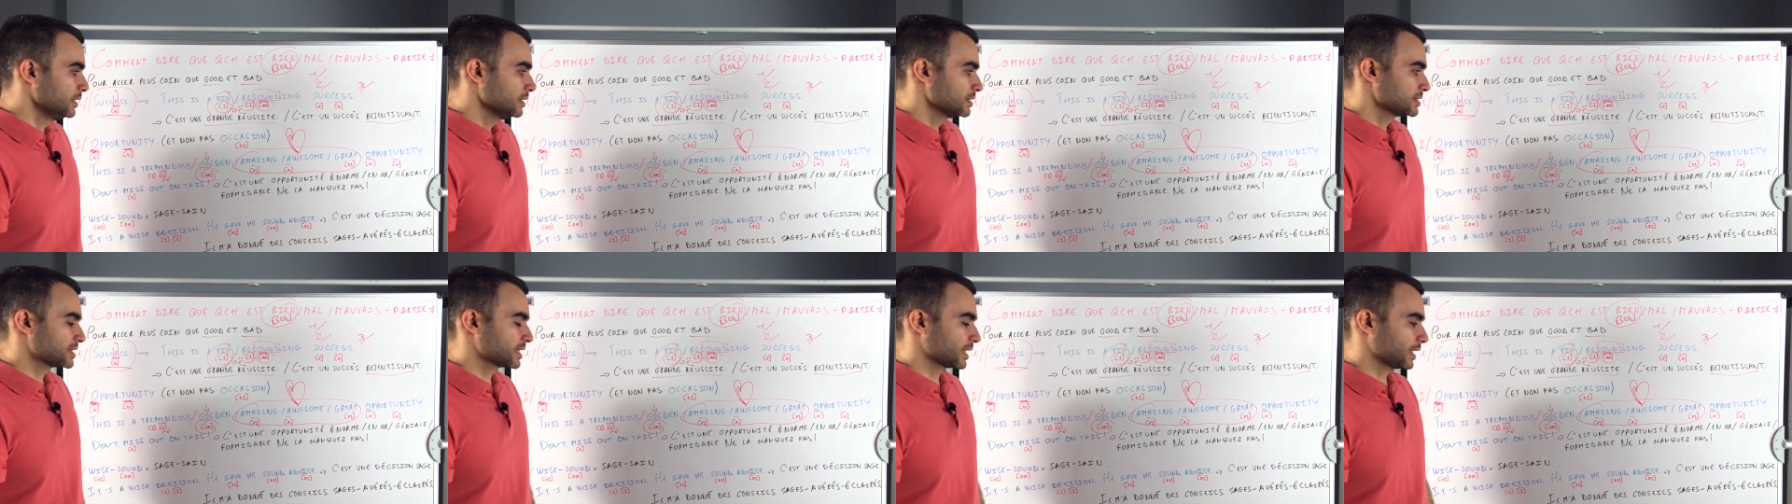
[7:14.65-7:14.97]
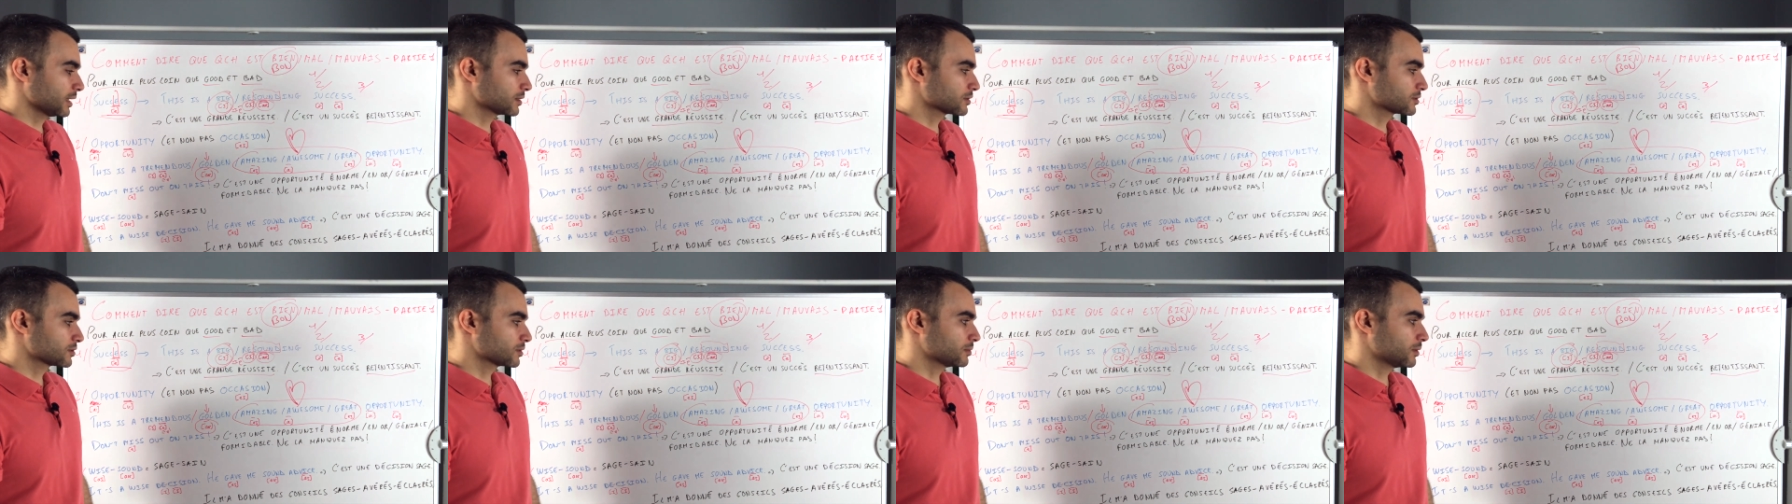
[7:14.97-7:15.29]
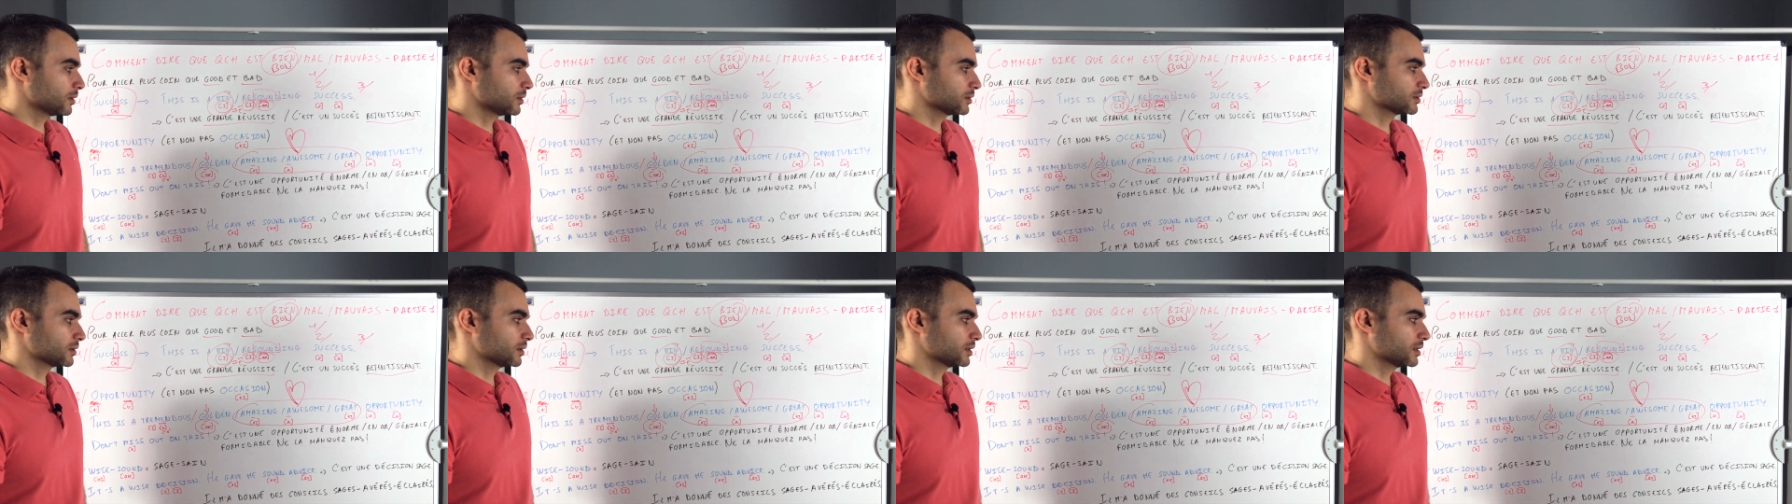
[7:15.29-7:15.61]

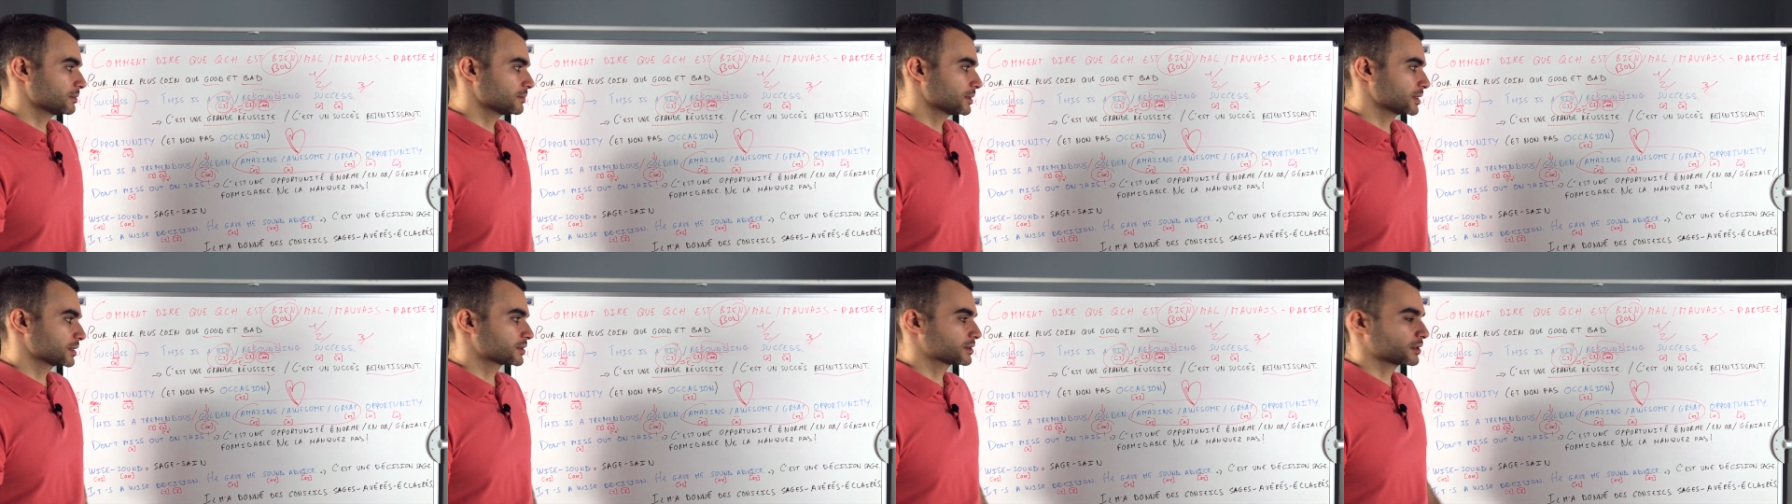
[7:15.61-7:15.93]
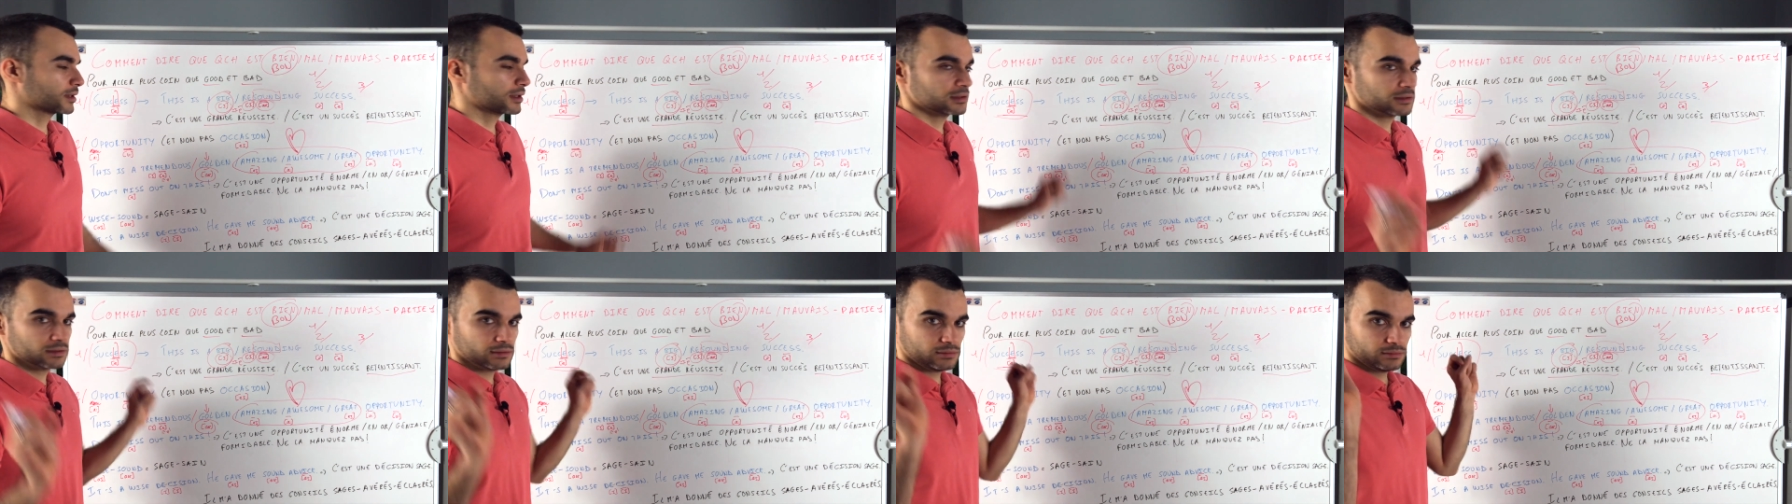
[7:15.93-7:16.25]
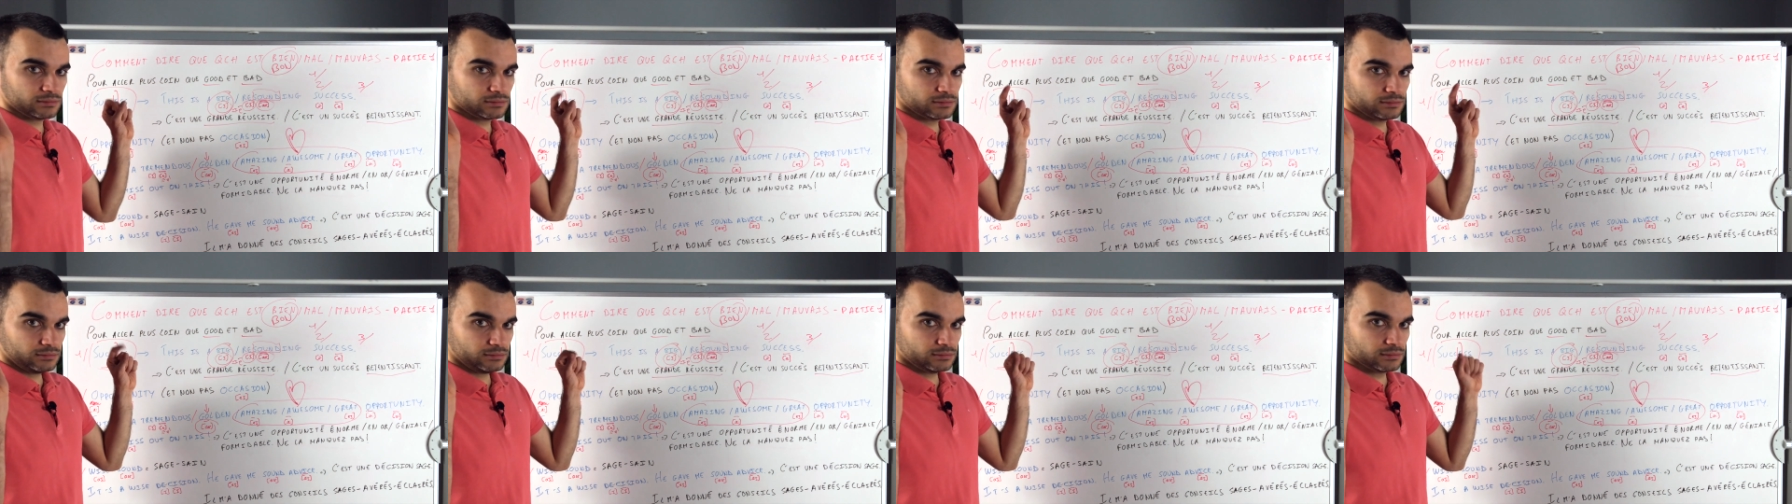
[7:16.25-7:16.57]
directement dans les méthodes
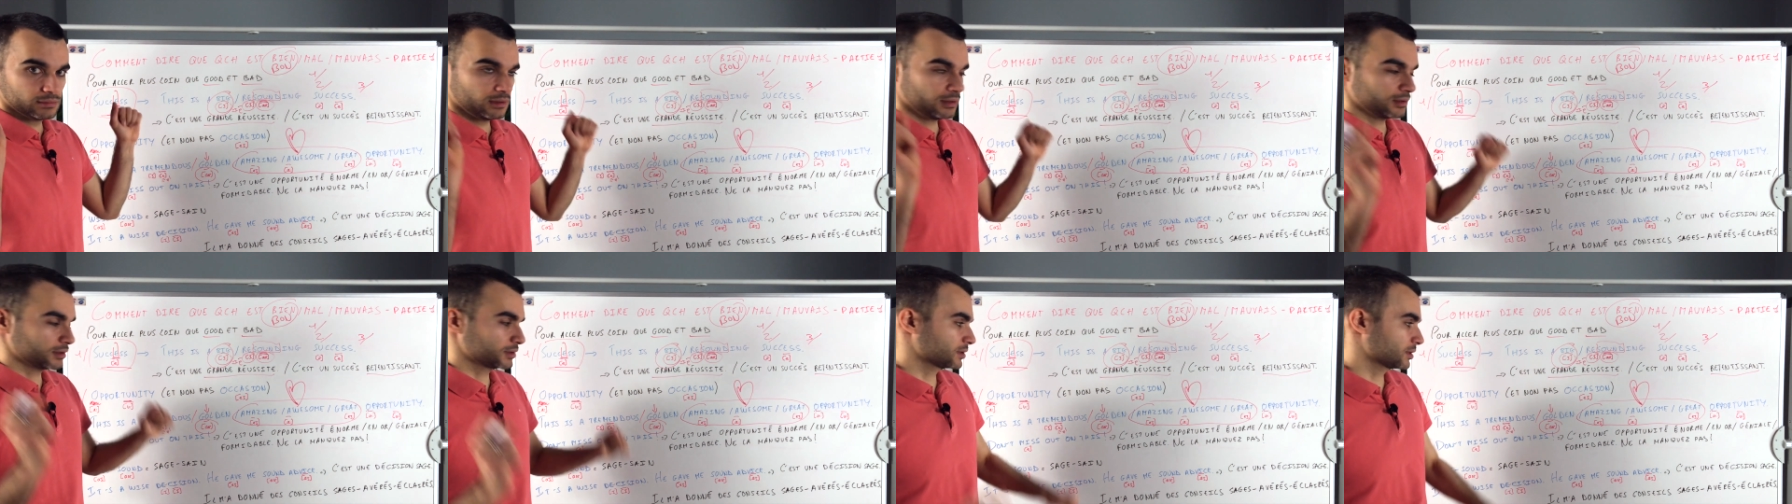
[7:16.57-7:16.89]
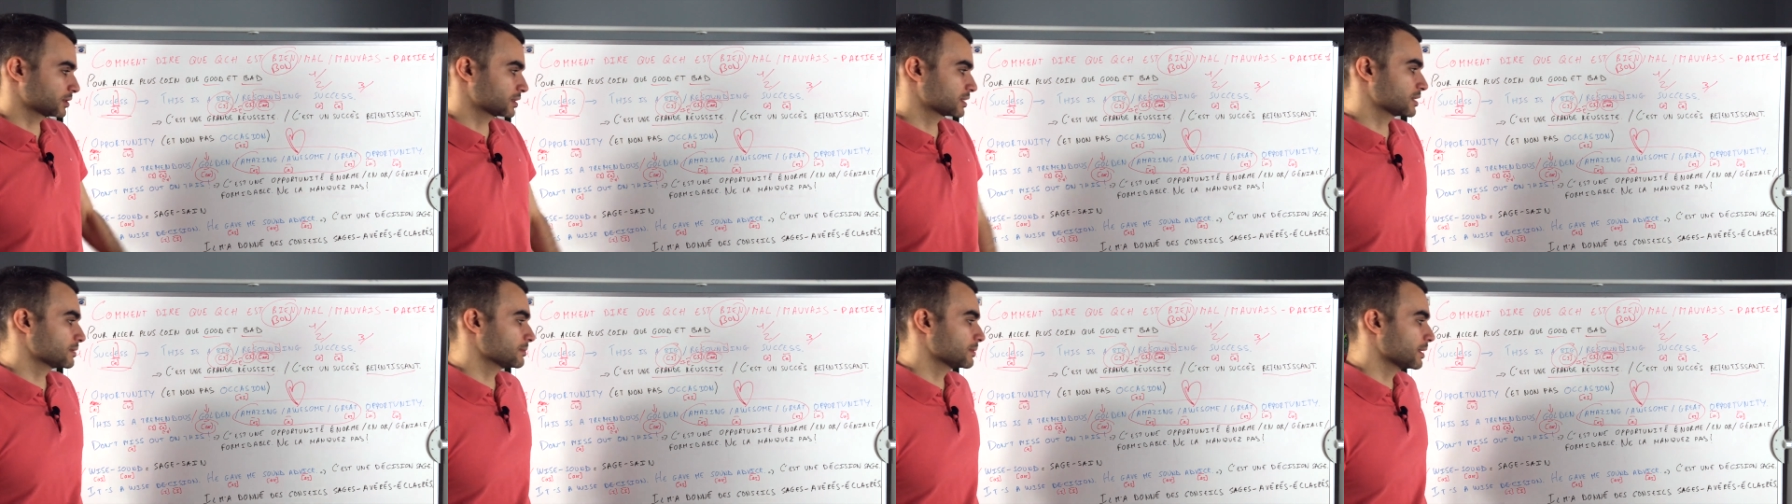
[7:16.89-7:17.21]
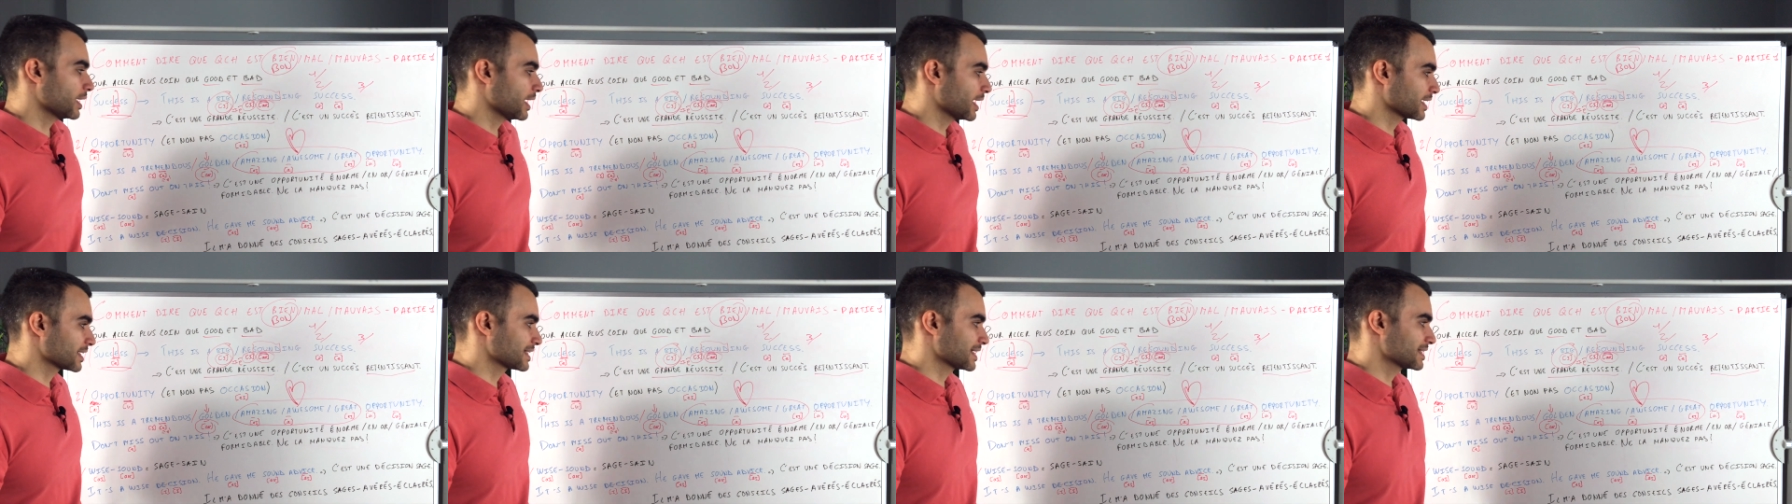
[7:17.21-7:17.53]
entre guillemets
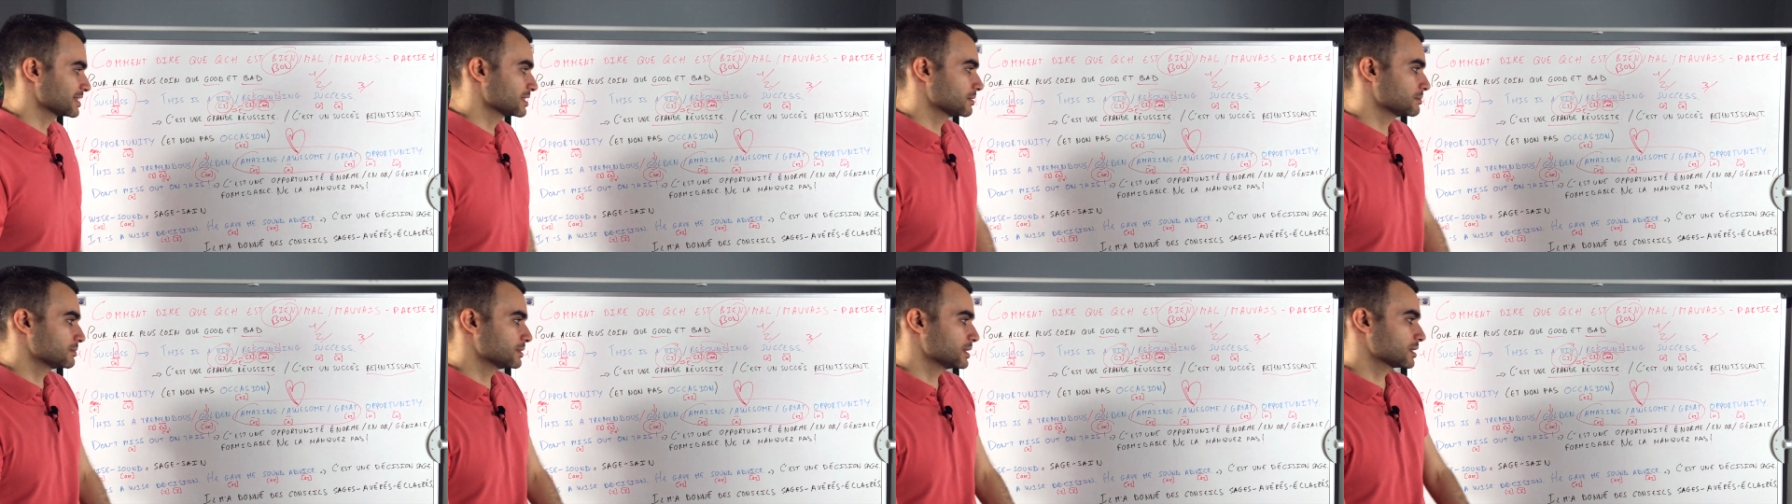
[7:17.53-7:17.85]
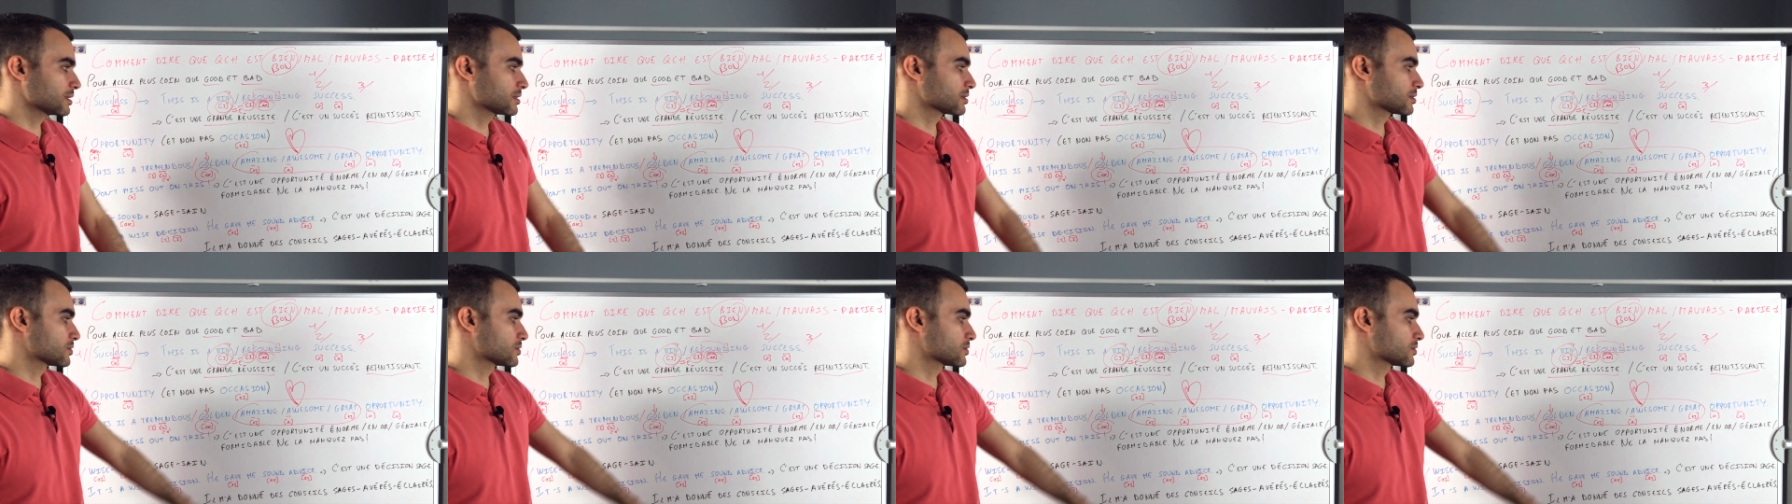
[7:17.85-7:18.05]
académiques,